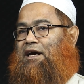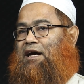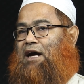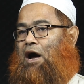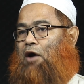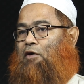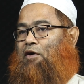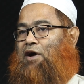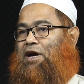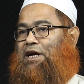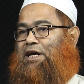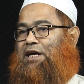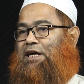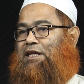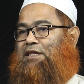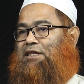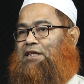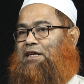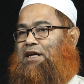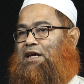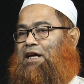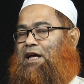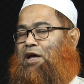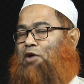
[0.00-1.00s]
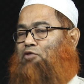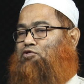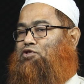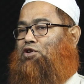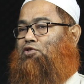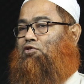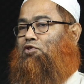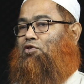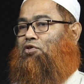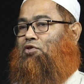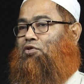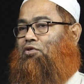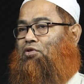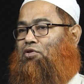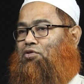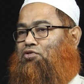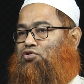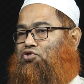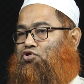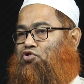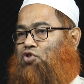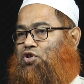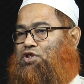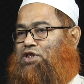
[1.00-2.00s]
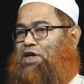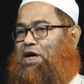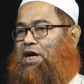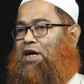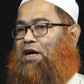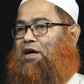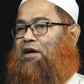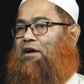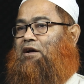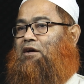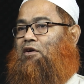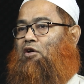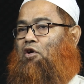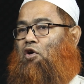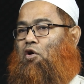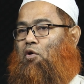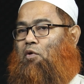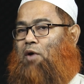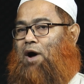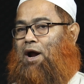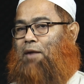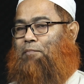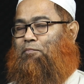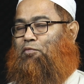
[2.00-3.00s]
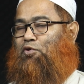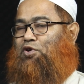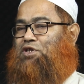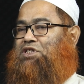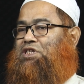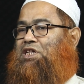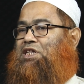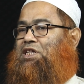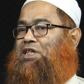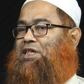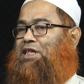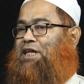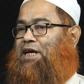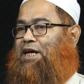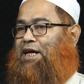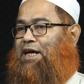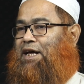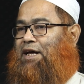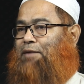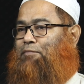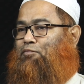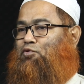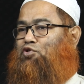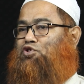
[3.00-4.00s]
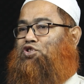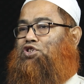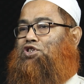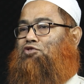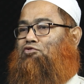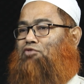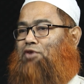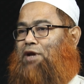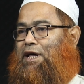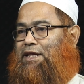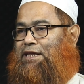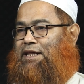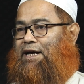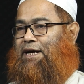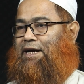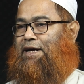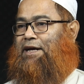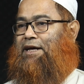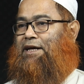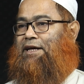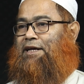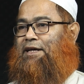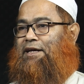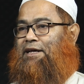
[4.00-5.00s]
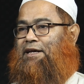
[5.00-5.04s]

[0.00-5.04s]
খাওয়ার ক্ষেত্রে কেউ যেন সজাগ হওয়ার পরিস্থিতি থেকে বঞ্চিত না থাকে